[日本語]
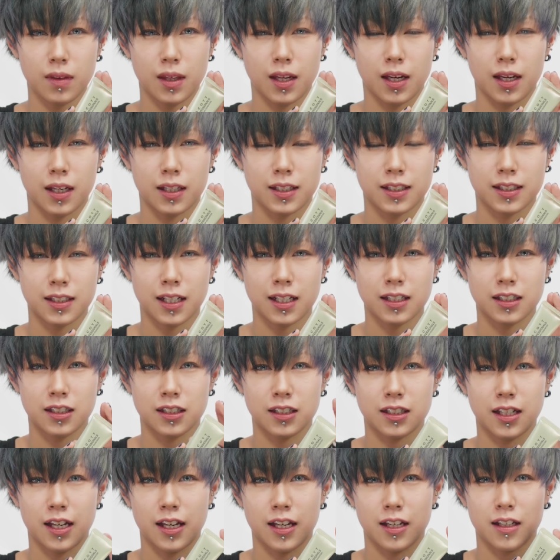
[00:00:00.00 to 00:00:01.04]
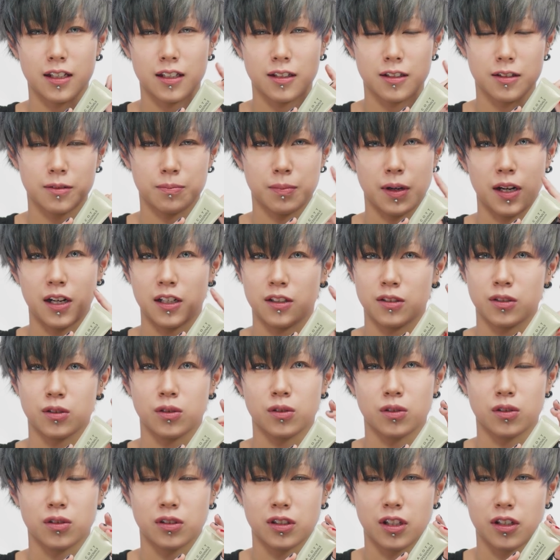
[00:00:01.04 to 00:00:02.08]
えー、下地でバランス
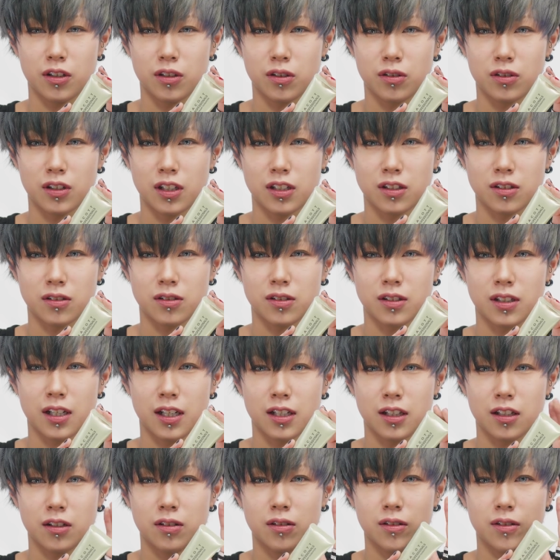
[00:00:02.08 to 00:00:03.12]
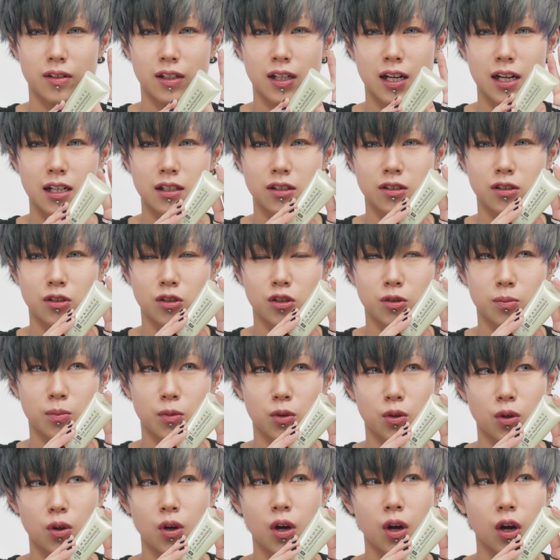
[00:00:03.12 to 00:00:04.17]
をとってるような状態でこれは乾燥
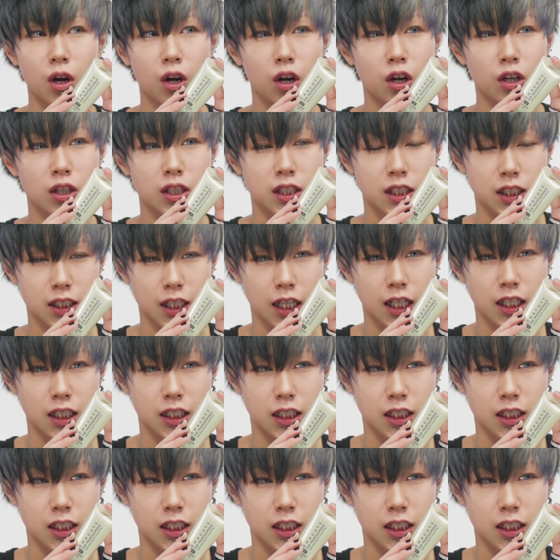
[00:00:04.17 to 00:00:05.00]
もしない